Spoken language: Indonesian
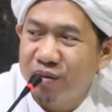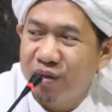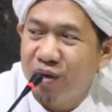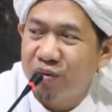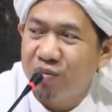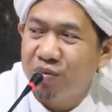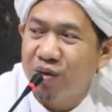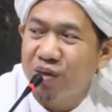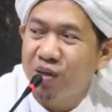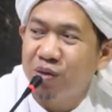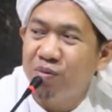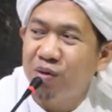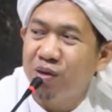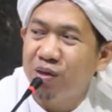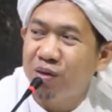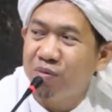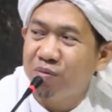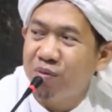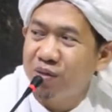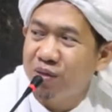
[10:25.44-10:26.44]
apalagi
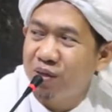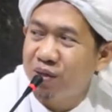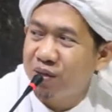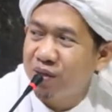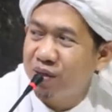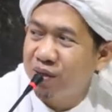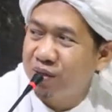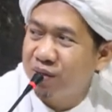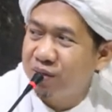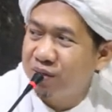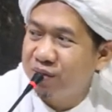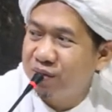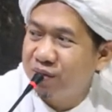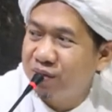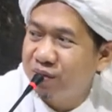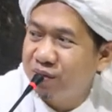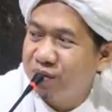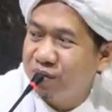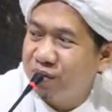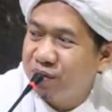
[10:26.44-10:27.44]
banyak-banyak yang
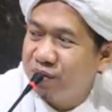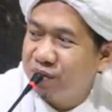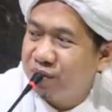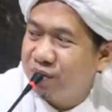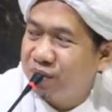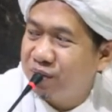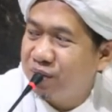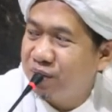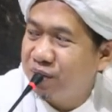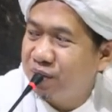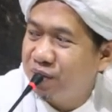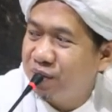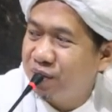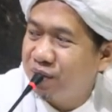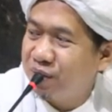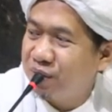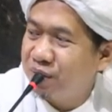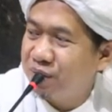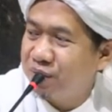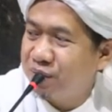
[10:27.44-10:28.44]

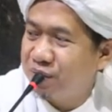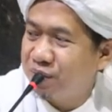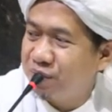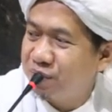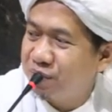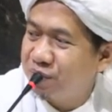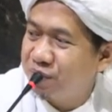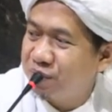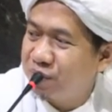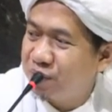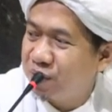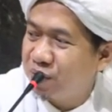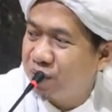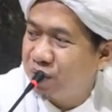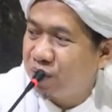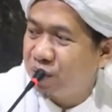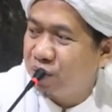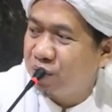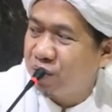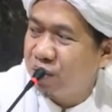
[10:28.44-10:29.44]
ya
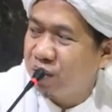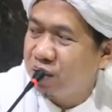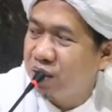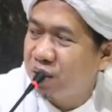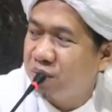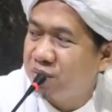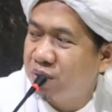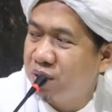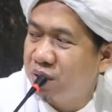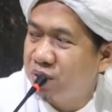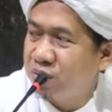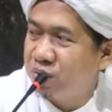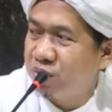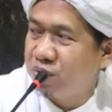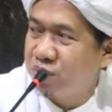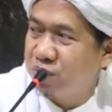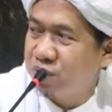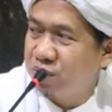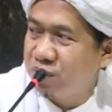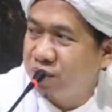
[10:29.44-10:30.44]
orang-orang yang
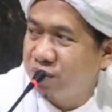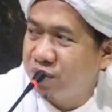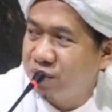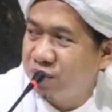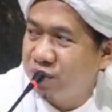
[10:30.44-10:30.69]
bagus